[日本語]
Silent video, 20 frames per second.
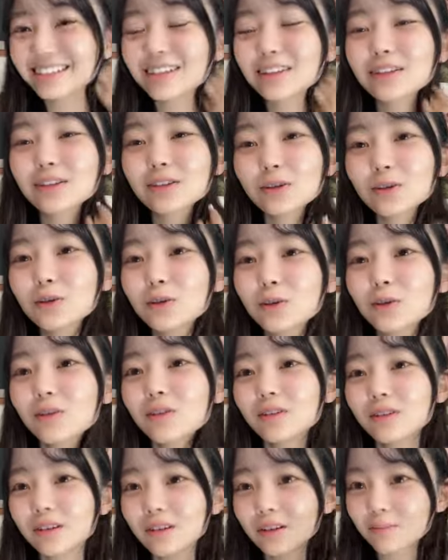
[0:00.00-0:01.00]
ちょっと
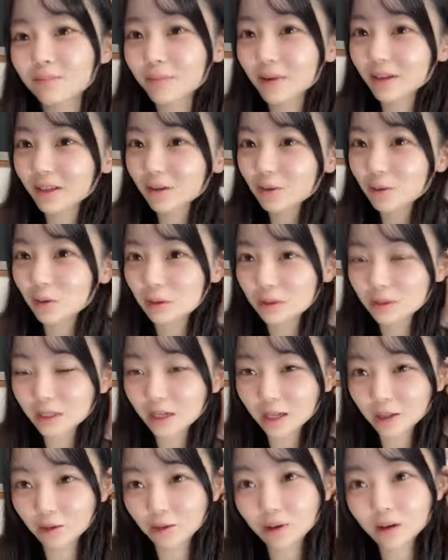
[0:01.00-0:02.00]
まだ
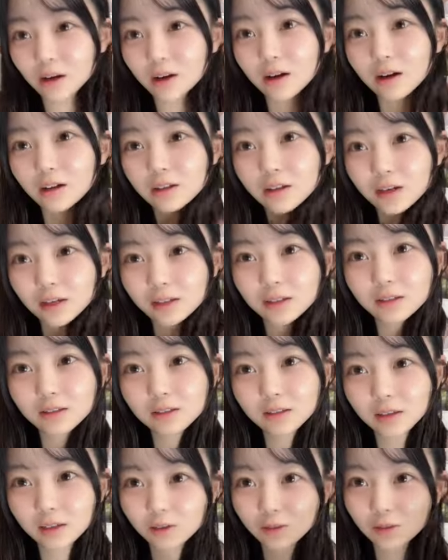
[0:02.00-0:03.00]
コンサート感がないんです
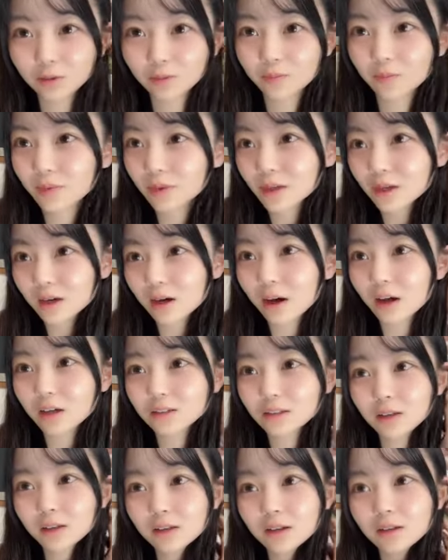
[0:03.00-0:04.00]
けど明
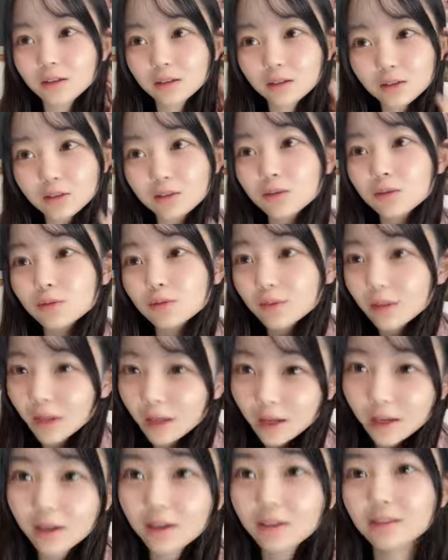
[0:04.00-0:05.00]
日なんですよ
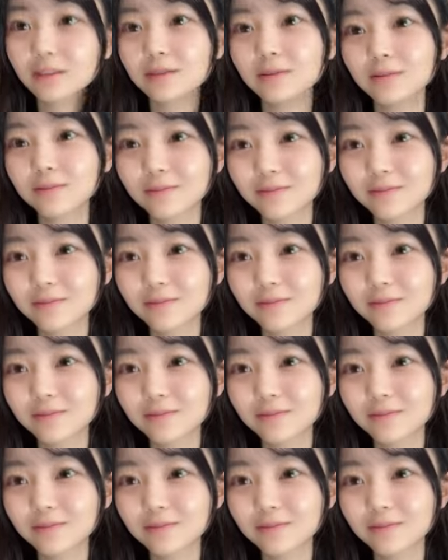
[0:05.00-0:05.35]
ね